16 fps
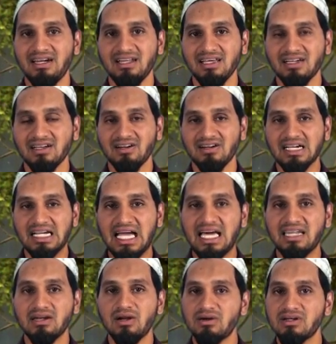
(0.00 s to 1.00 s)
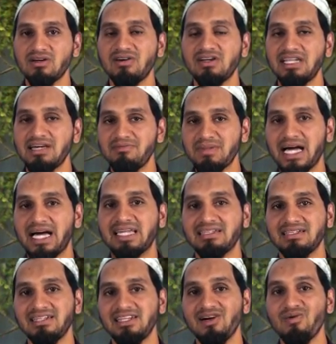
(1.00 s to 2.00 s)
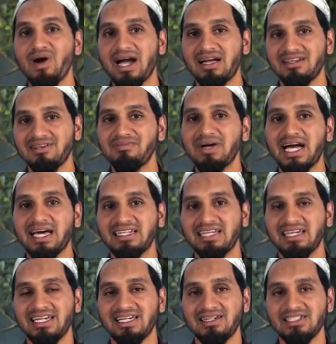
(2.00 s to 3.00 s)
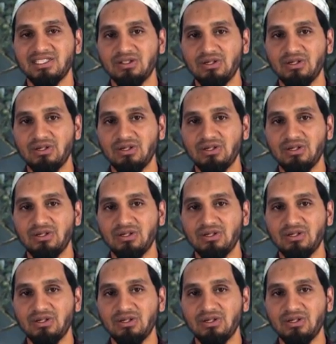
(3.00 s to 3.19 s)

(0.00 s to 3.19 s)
และก็การรอละหมาดระหว่างละหมาดนะฮะ